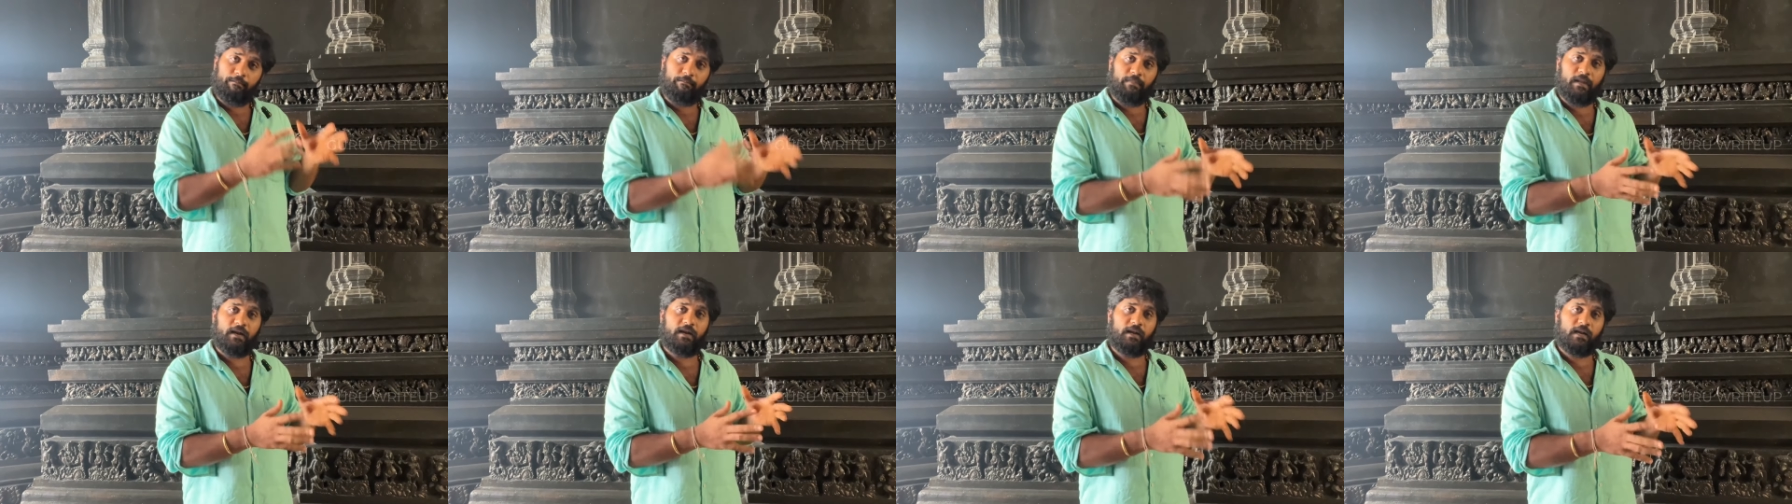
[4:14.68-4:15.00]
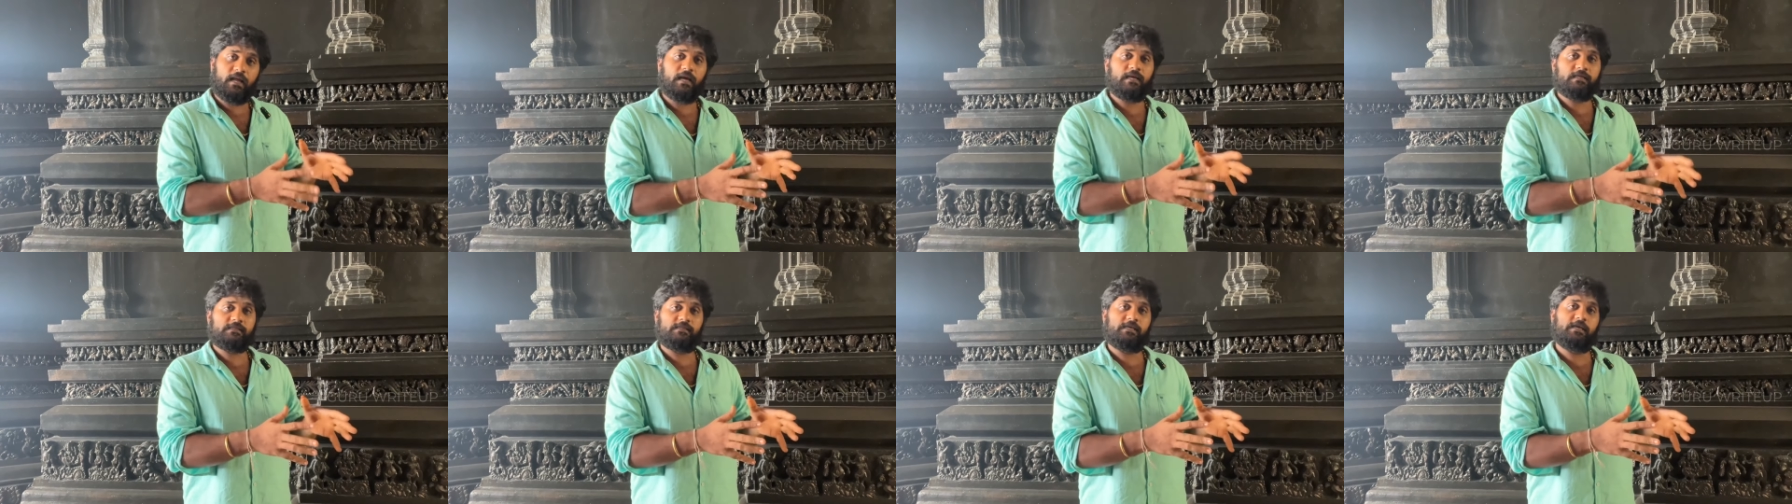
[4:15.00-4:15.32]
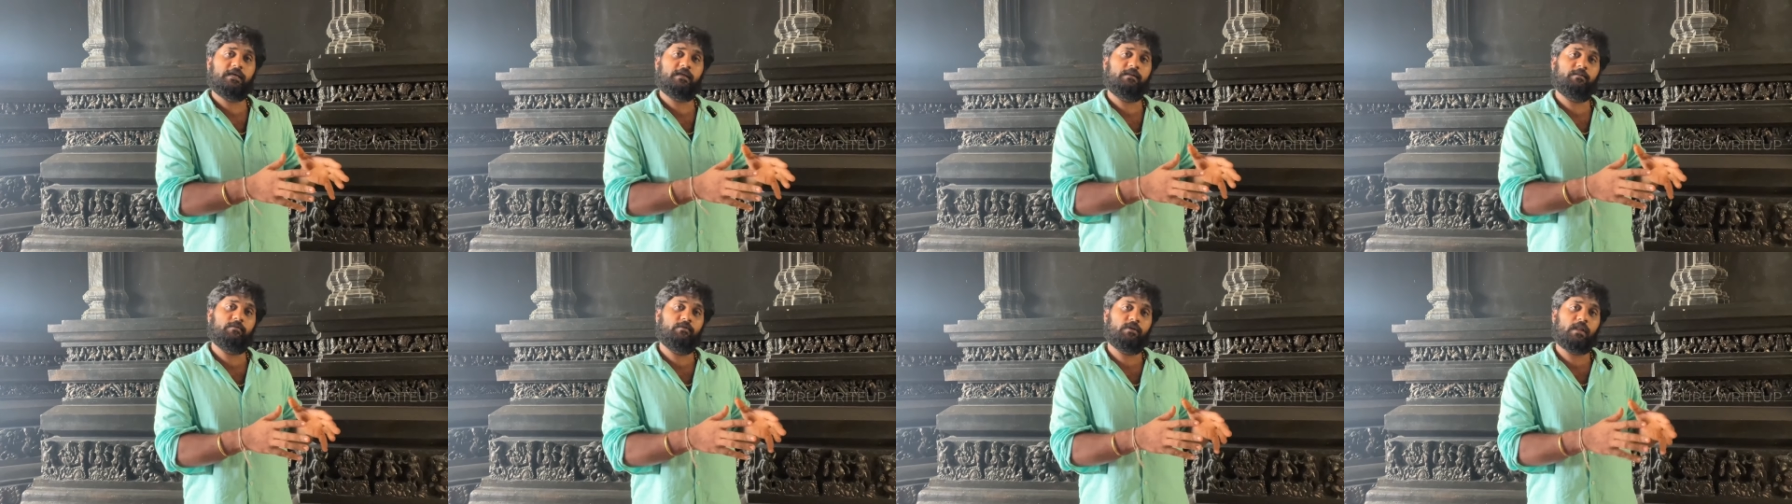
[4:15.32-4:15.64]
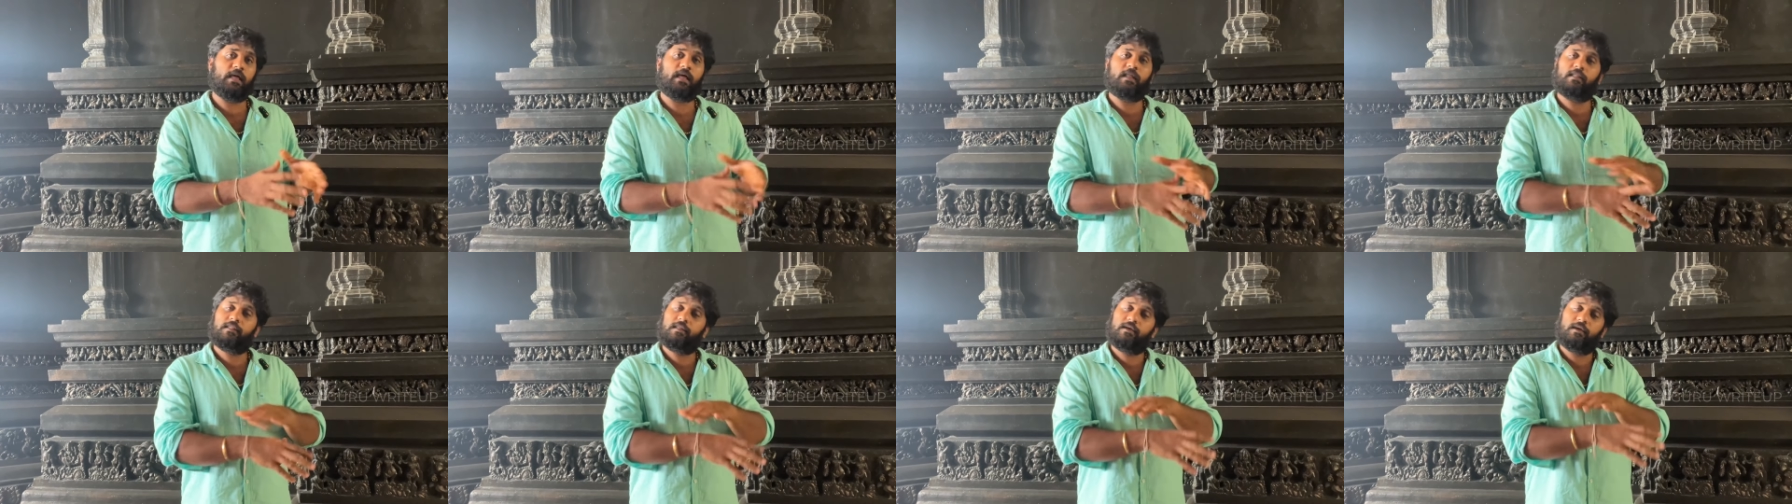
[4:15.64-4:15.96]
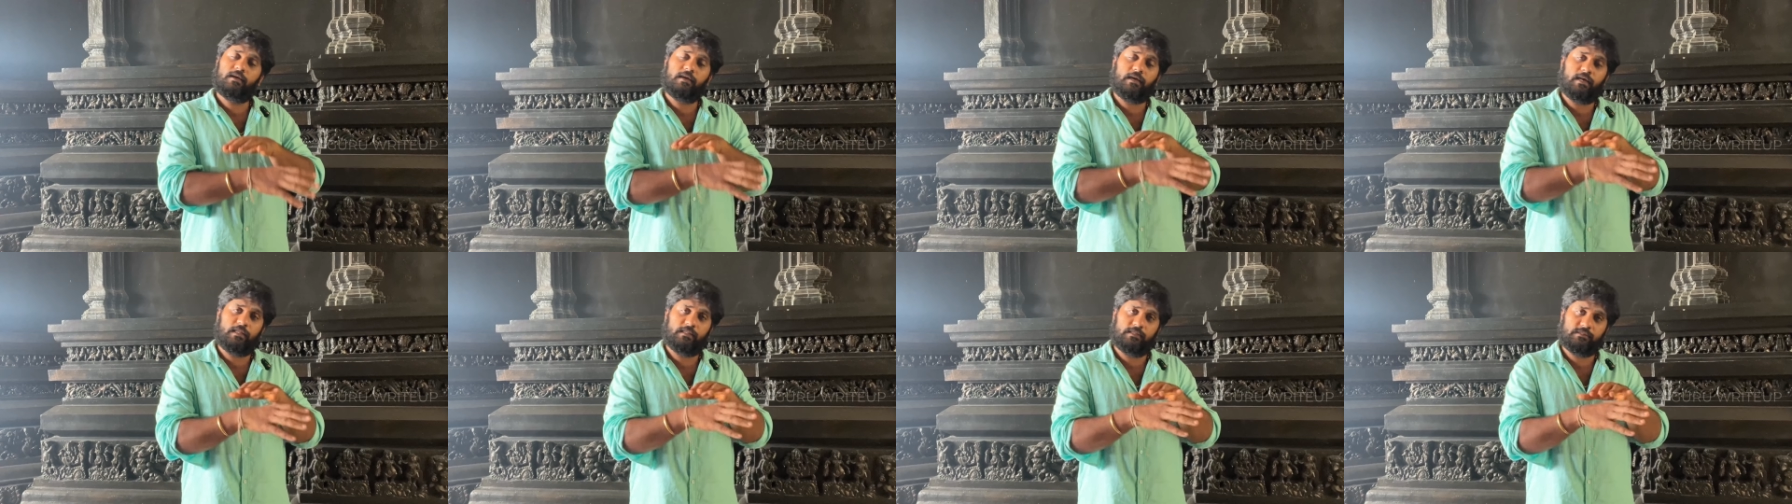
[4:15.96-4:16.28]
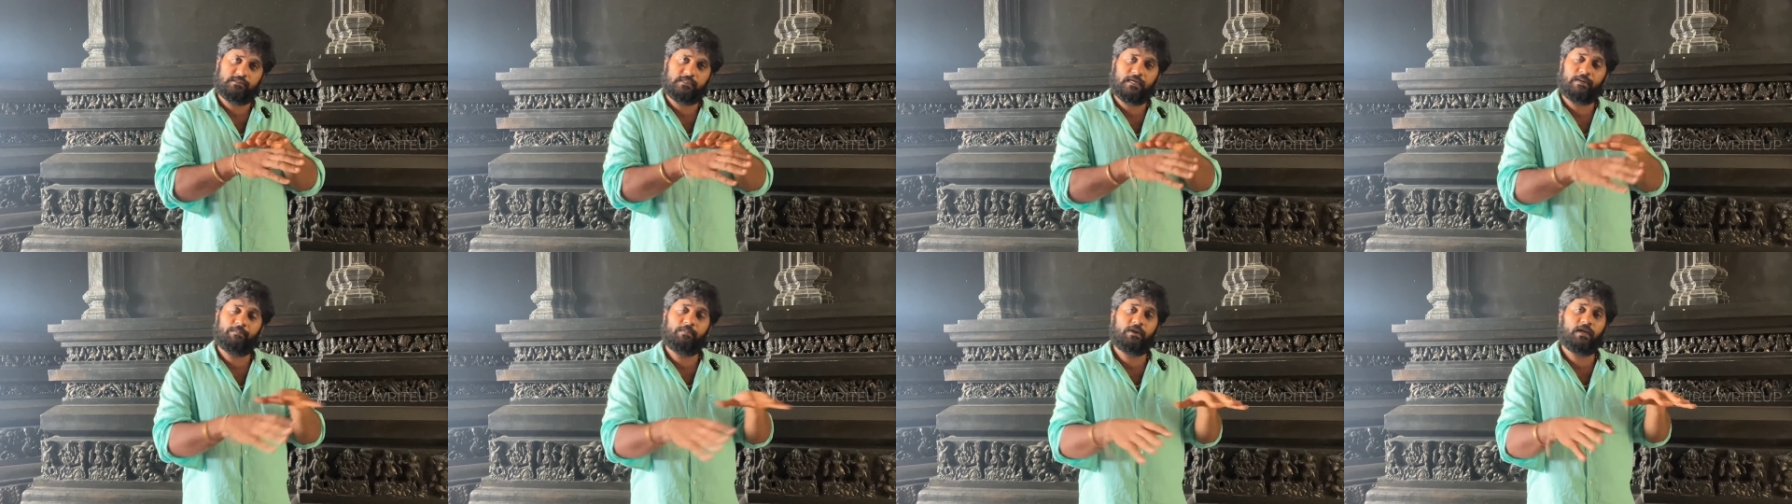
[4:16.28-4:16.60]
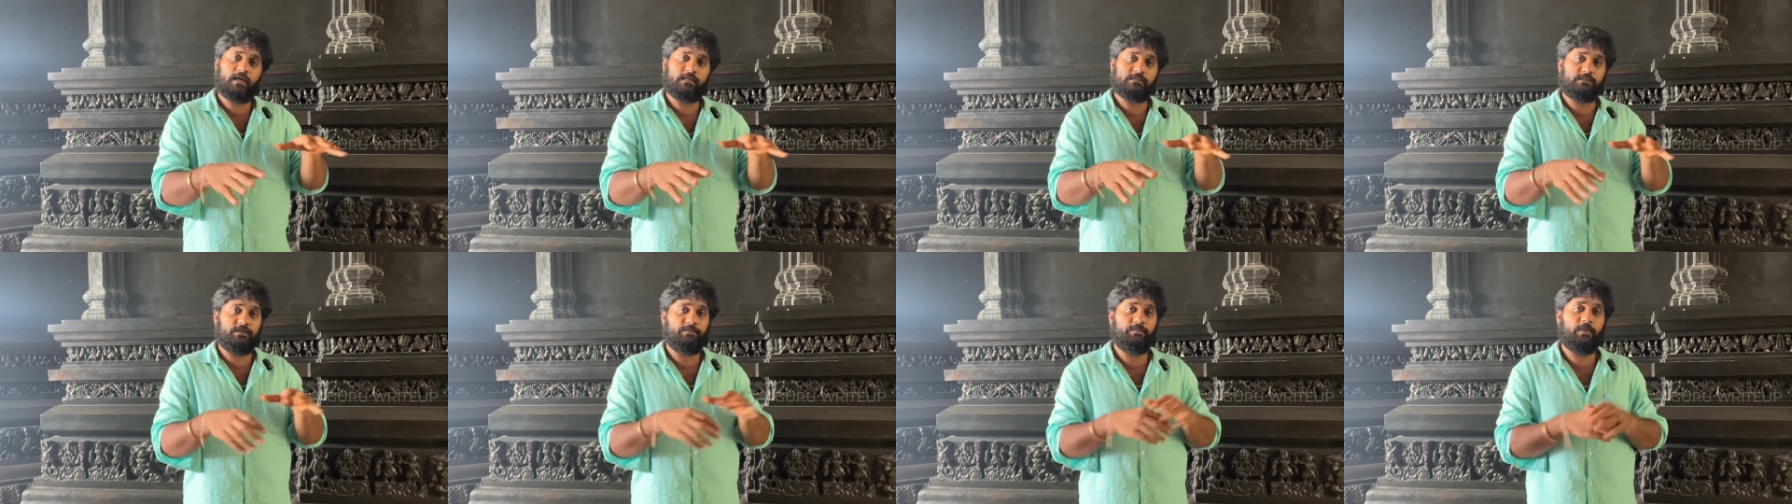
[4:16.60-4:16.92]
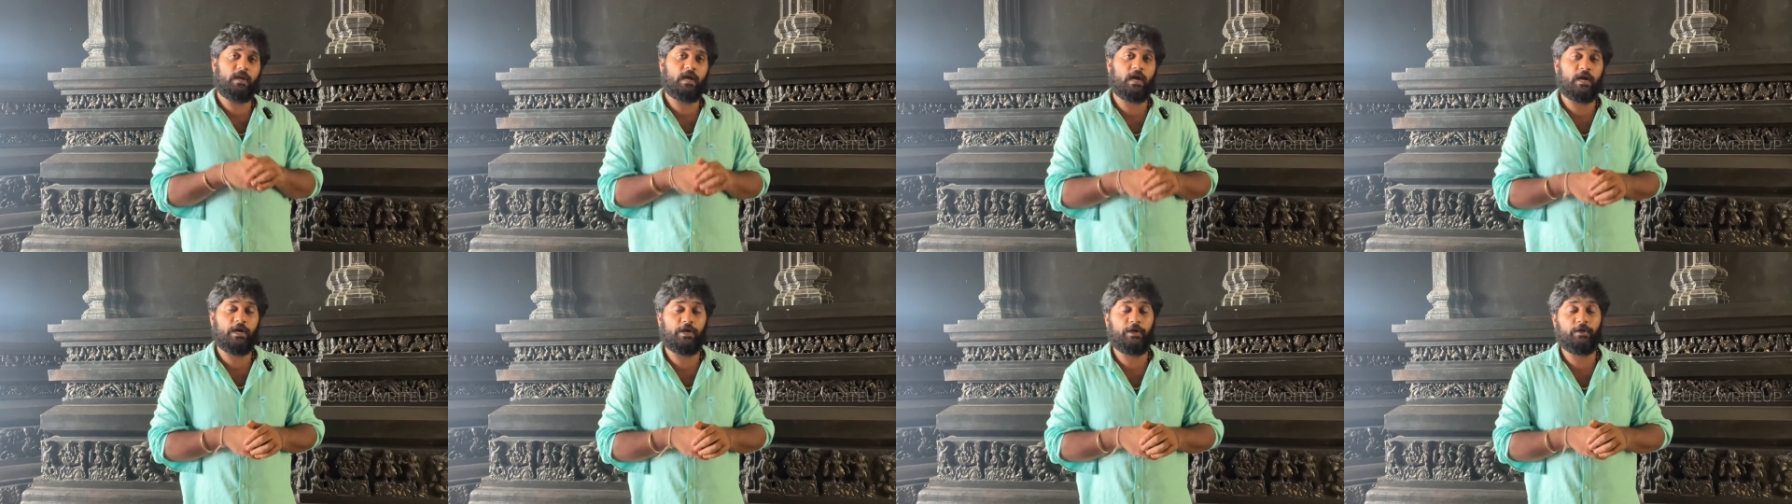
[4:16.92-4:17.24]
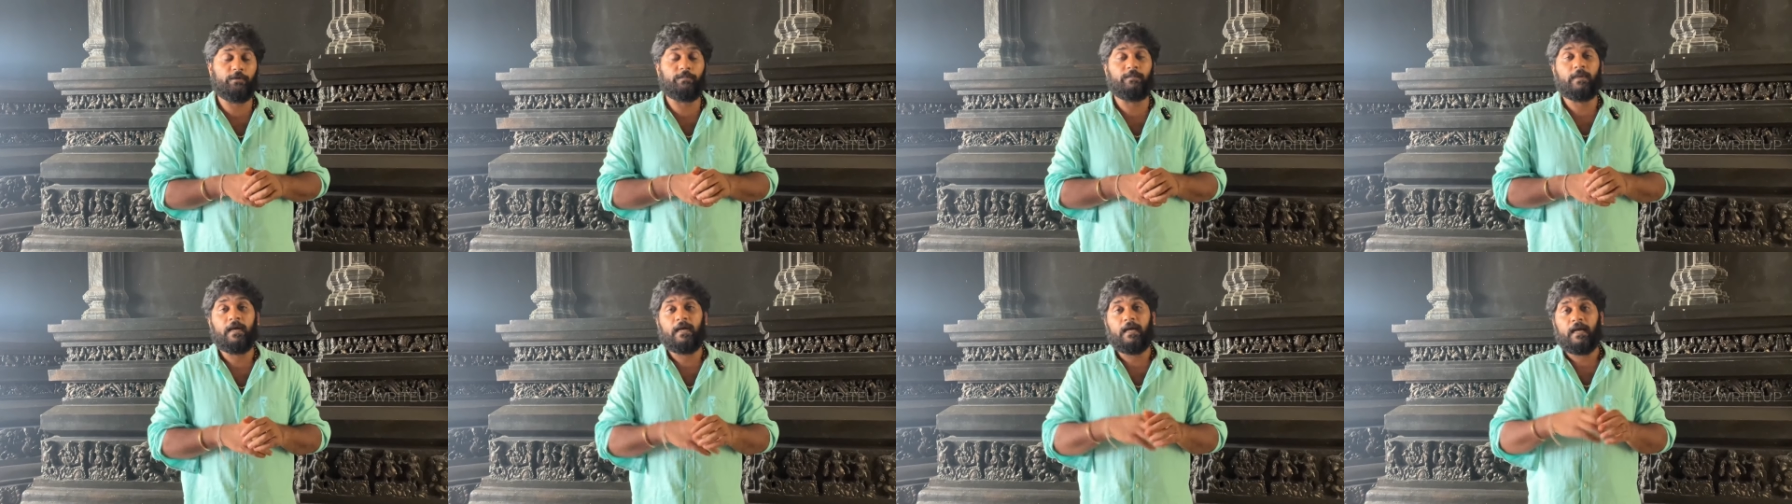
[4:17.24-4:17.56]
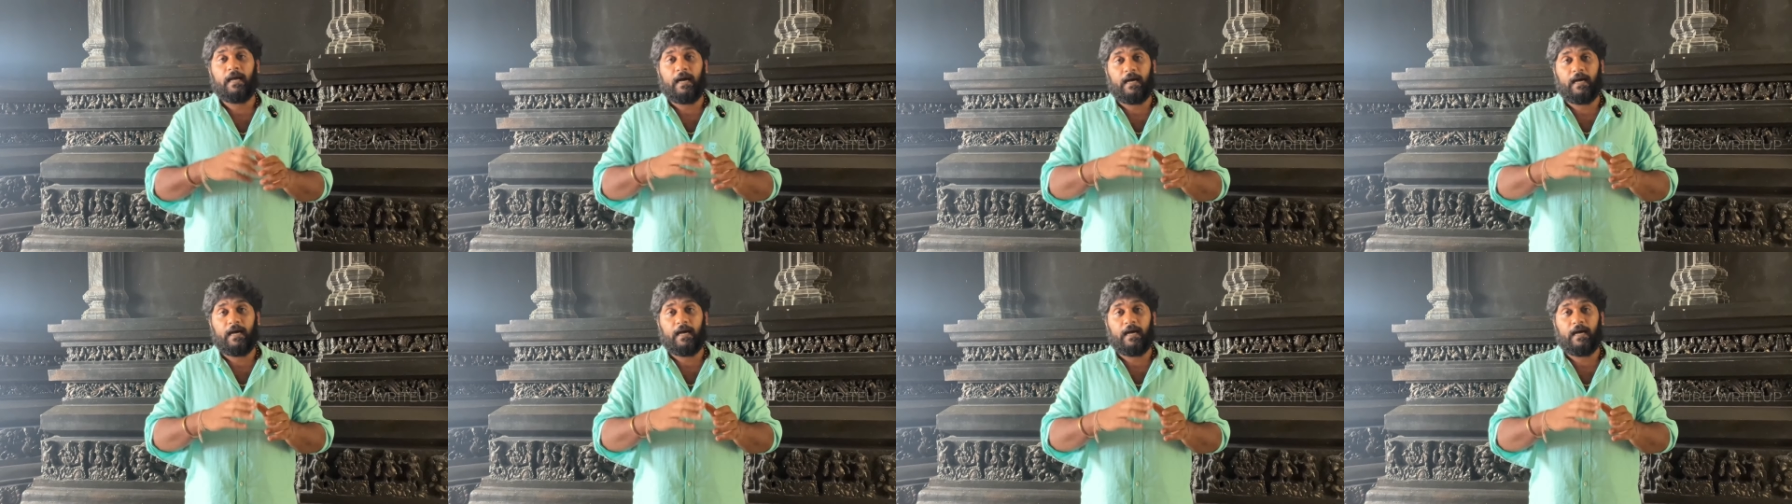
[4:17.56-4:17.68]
மண்ணாசையினால் தான் அந்த சாம்ராஜ்யமே அழியும்